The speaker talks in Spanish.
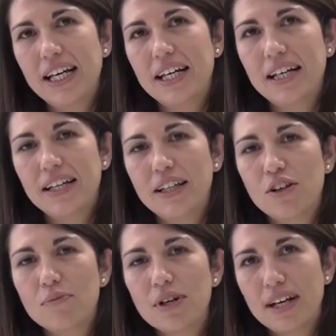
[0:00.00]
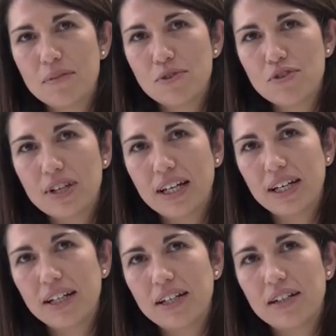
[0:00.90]
eh, de cómo queremos
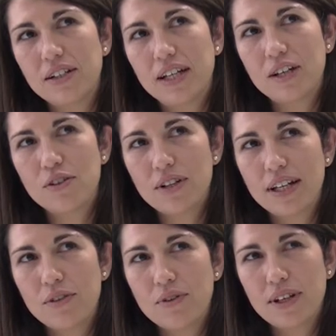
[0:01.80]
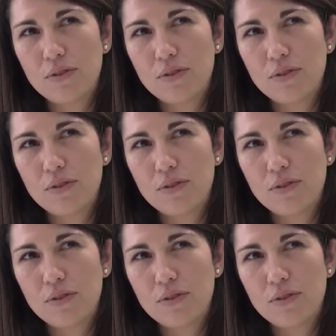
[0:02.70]
que eh,